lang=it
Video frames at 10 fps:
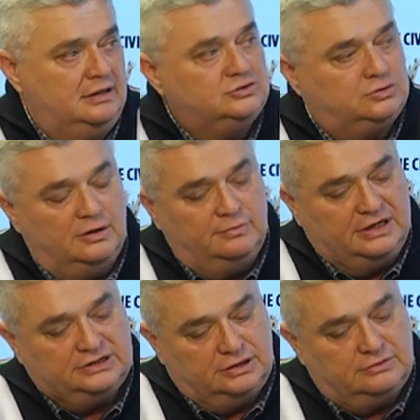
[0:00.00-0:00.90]
Sulla
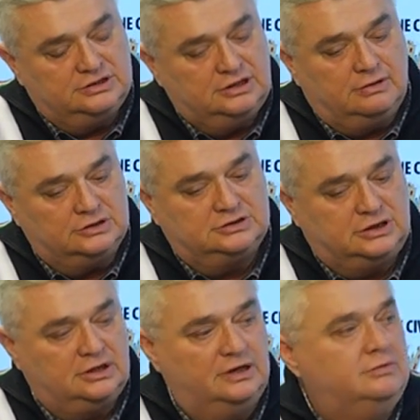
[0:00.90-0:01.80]
base di questi qua sono
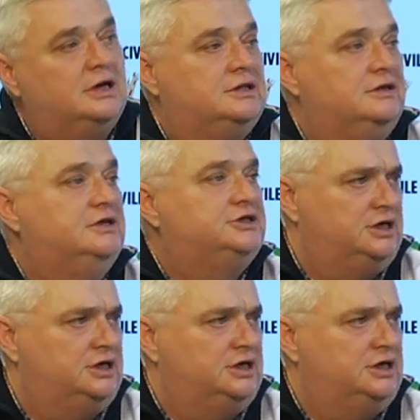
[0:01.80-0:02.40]
stati elaborati gli